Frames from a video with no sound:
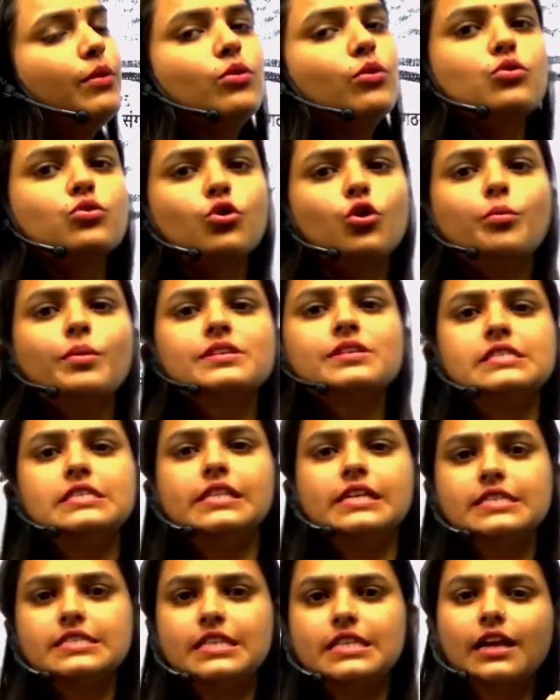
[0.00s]
लोगों को मैं
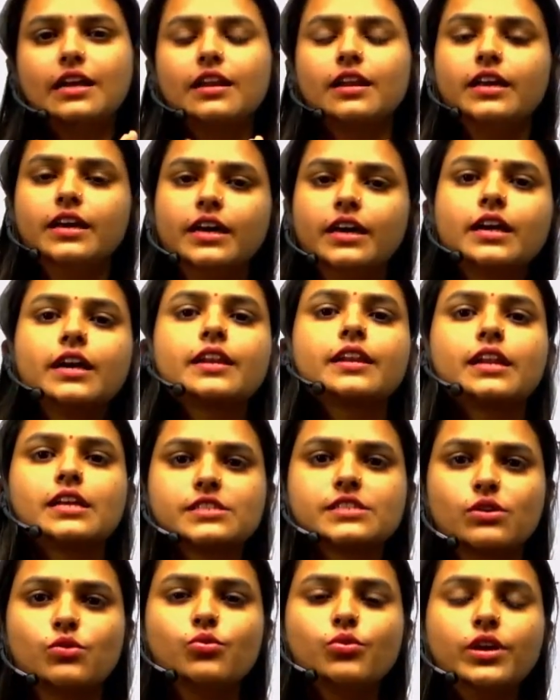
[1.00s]
सीधा सीधा क्लियर करना
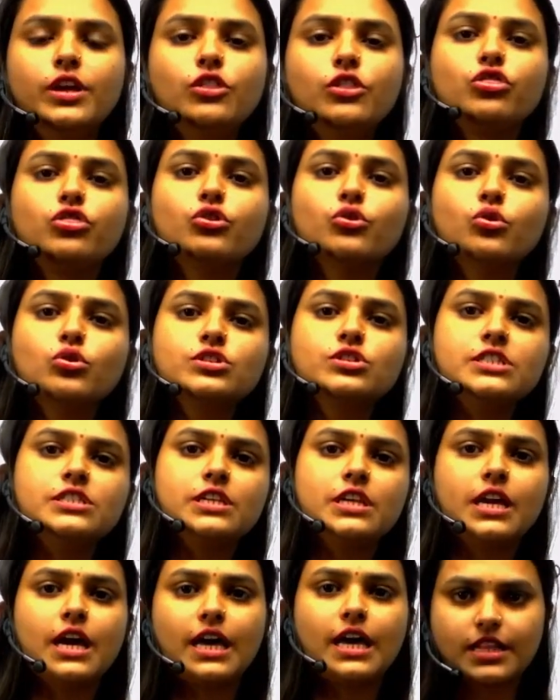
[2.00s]
चाहूंगी दो
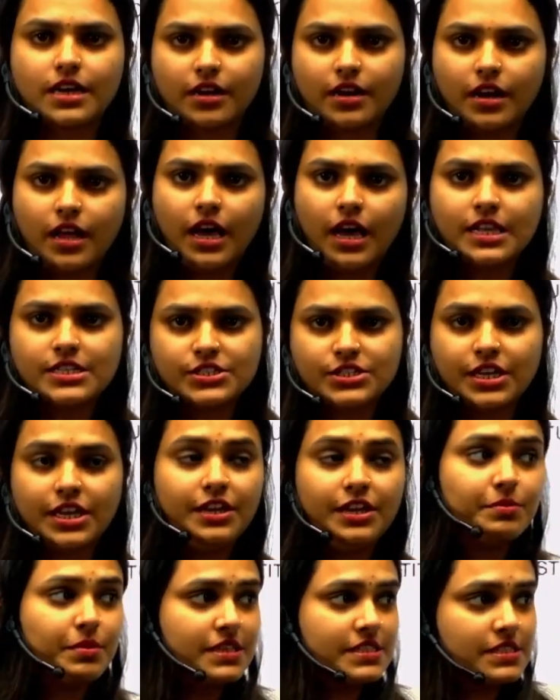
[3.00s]
चीजें याद रखना आज के
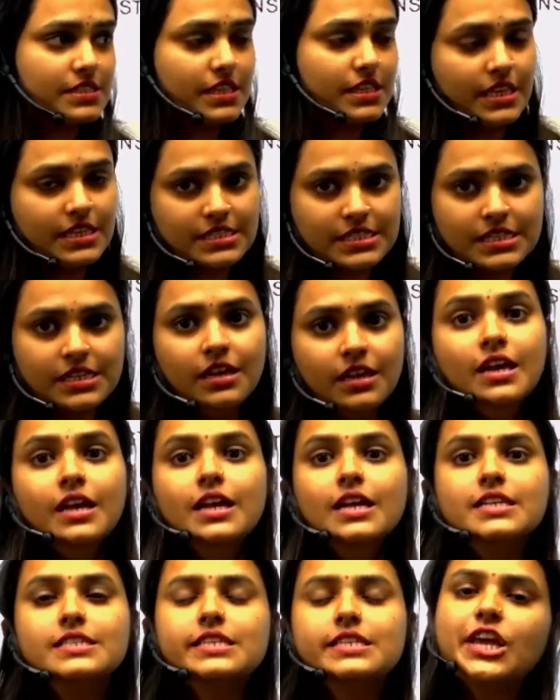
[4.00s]
भाई इस
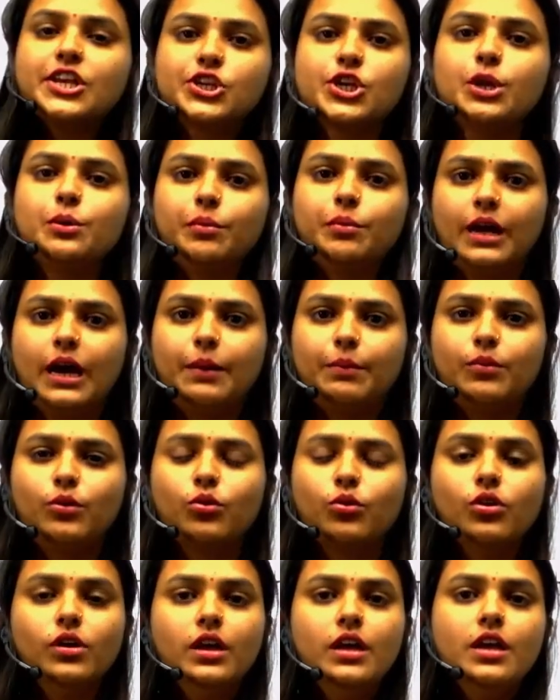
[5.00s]
सेशन में आप
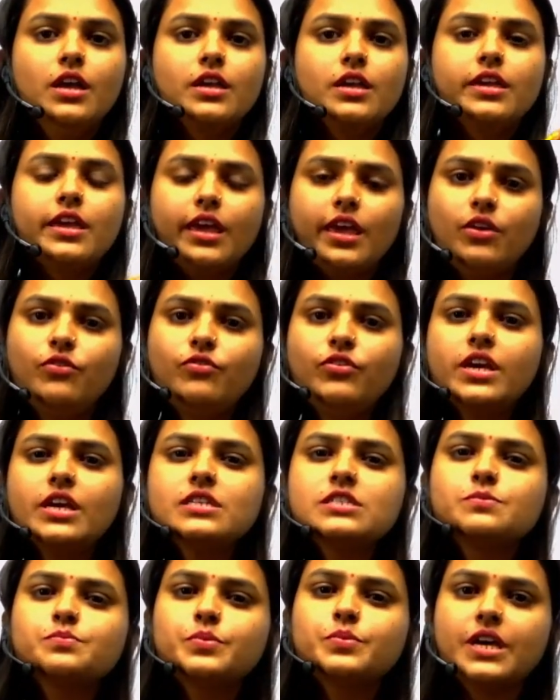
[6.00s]
लोग के वी
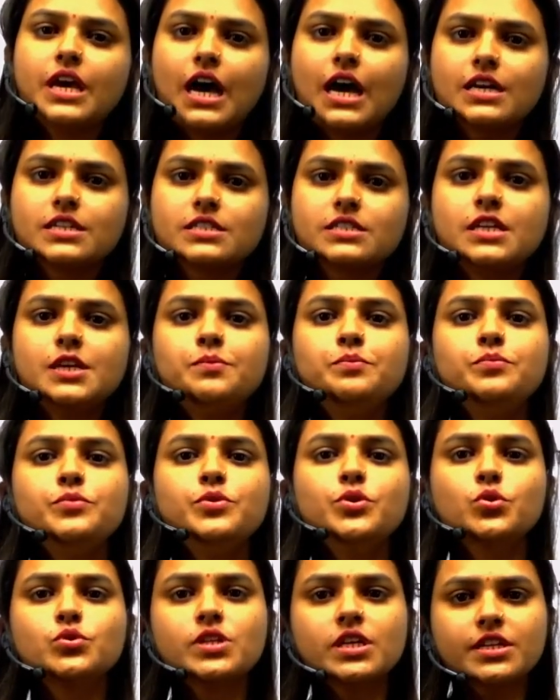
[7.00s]
एस पी आर टी
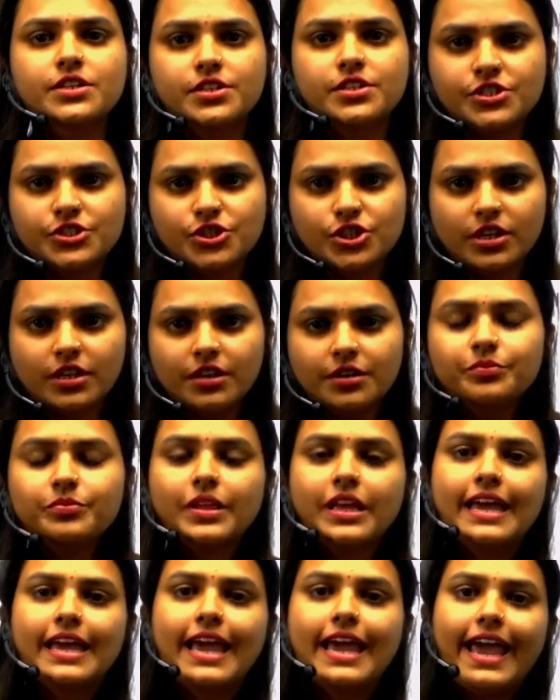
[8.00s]
म्यूजिक टीचर
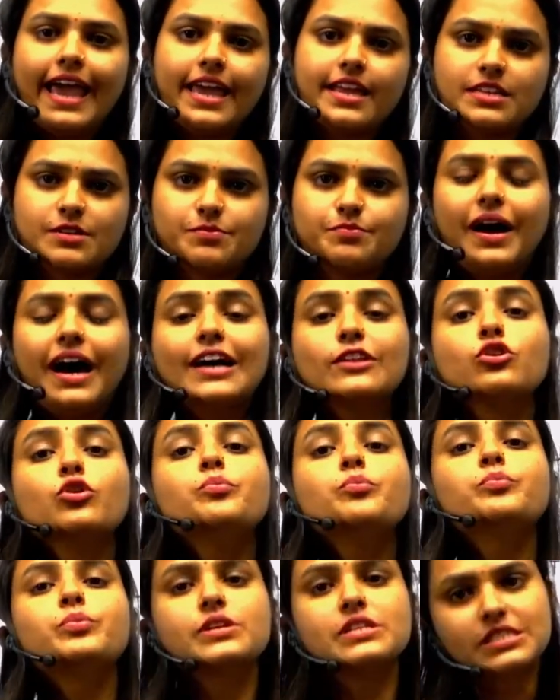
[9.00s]
एंड बात हो
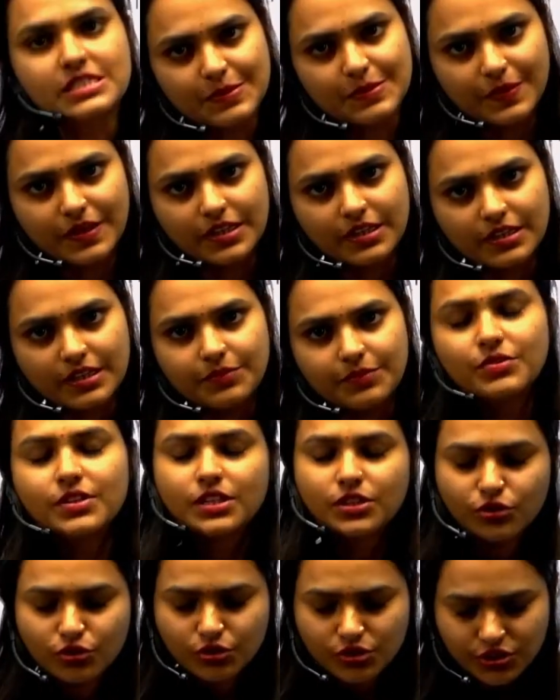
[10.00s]
प्रिंसिपल की
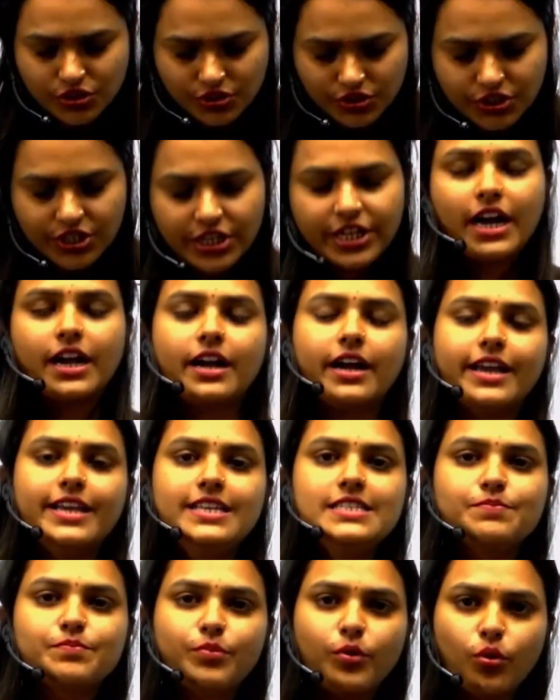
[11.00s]
तो जी हाँ
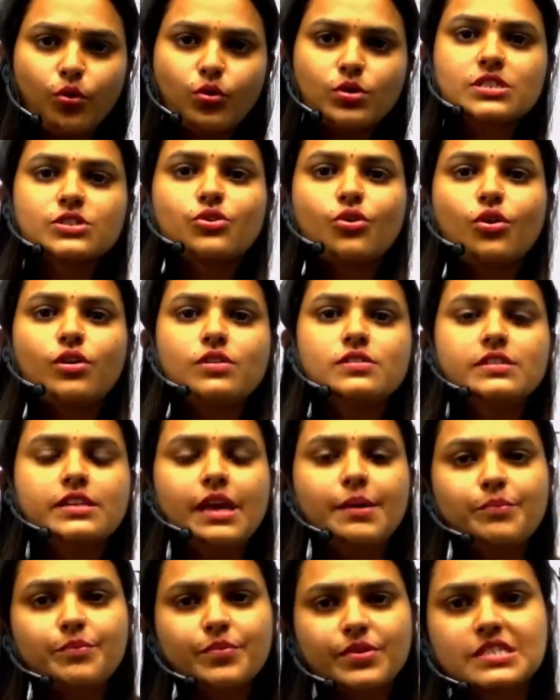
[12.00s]
गाइस पोस्ट कौन सी
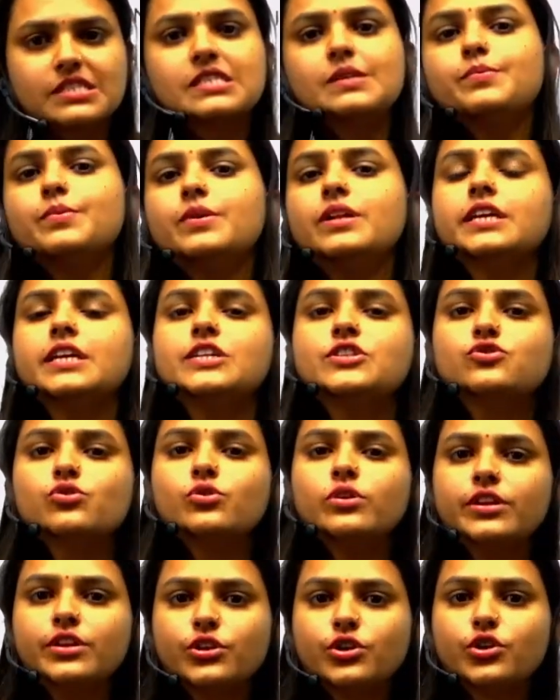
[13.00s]
है प्रिंसिपल की जो
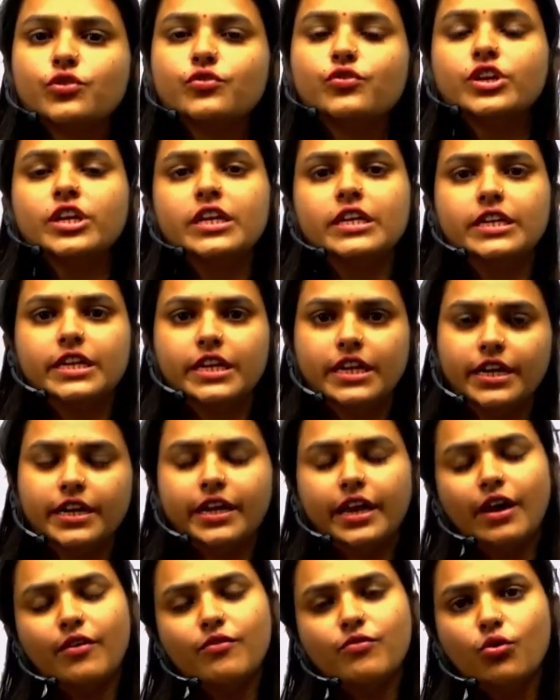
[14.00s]
इंटरव्यू की डेट
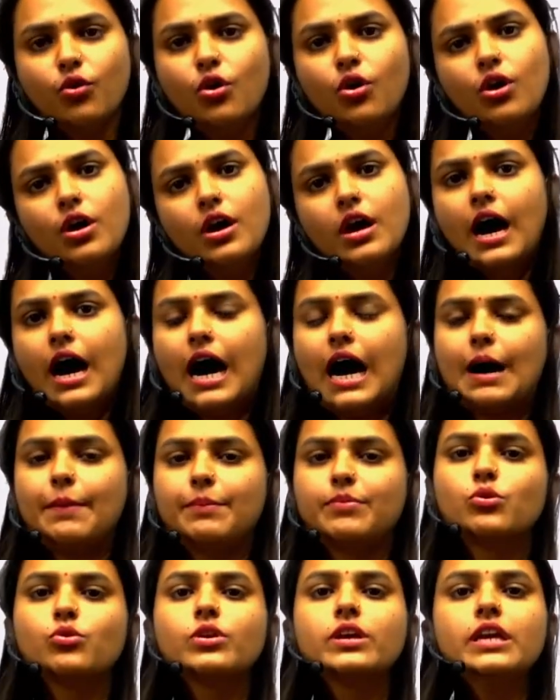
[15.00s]
है वो
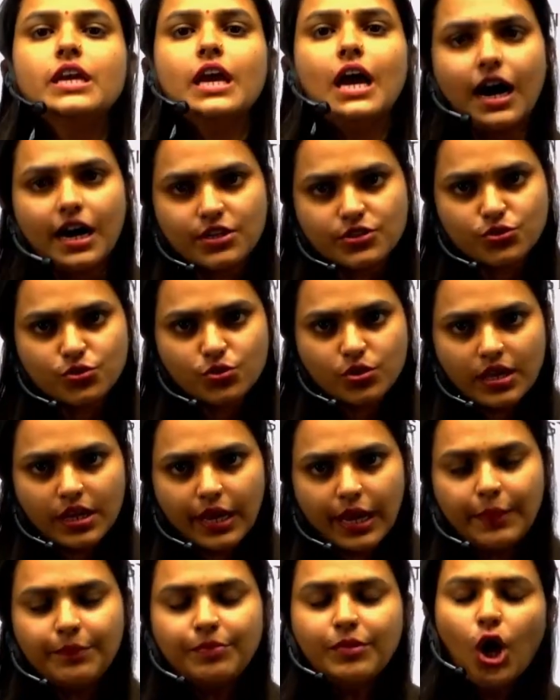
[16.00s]
आप लोगों की आ चुकी
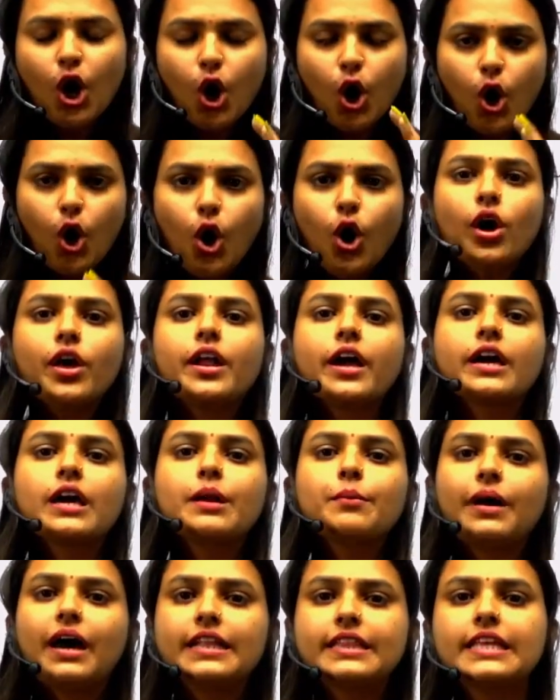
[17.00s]
है और अगर
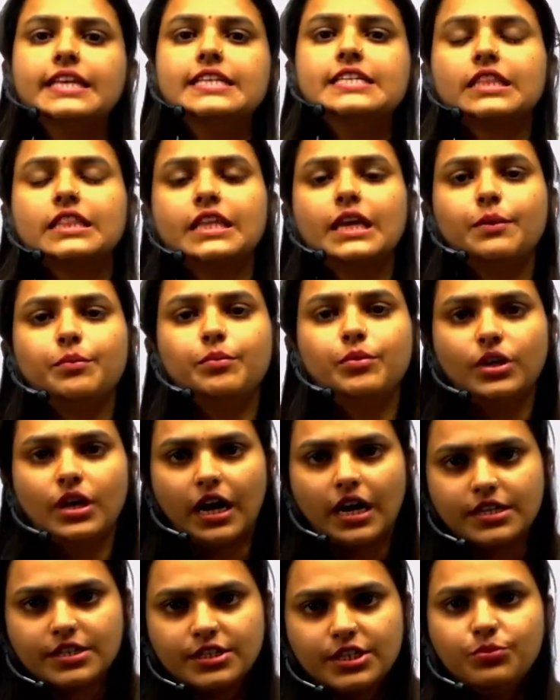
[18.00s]
बात की जाती है
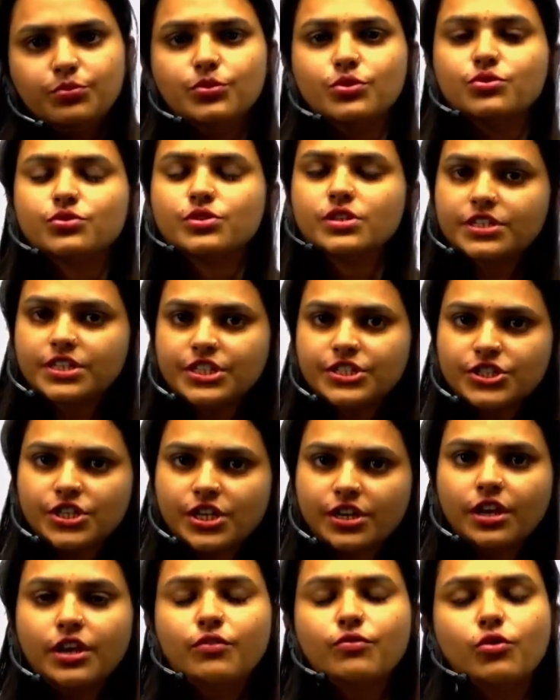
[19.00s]
पीआरटी म्यूजिक टीचर
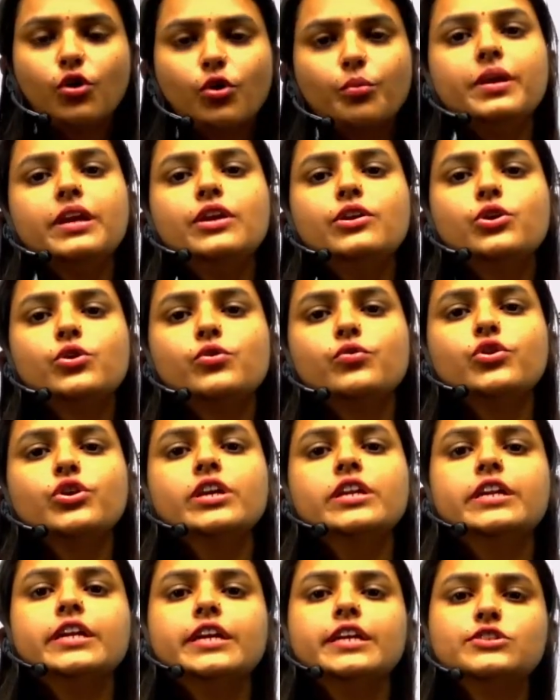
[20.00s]
की वो भी इंटरव्यू
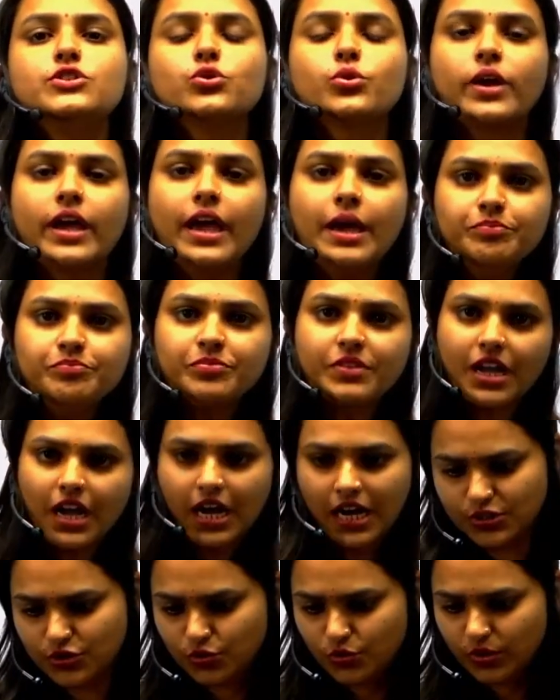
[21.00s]
की डेट जो है
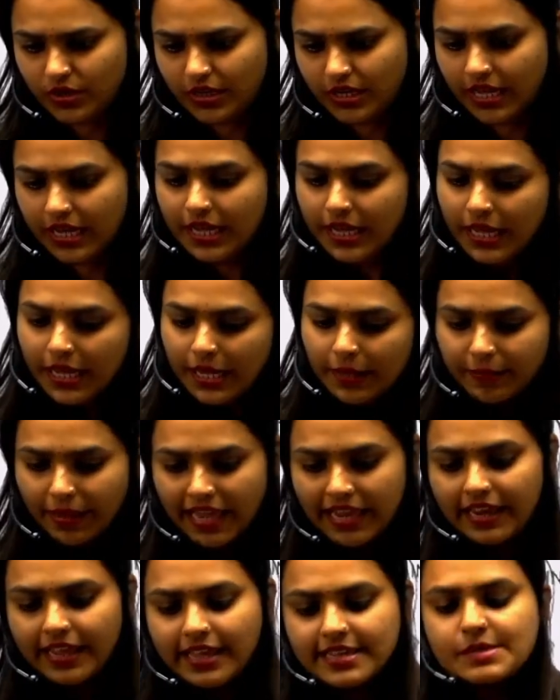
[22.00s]
आ चुकी है
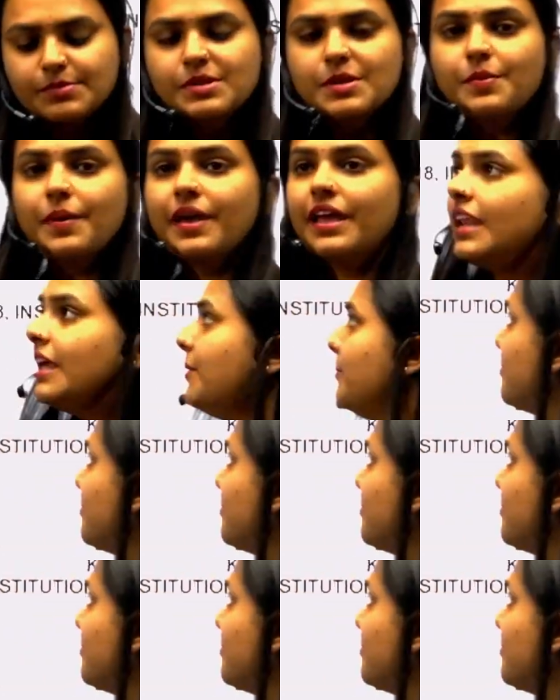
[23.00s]
पहले ही सबसे पहले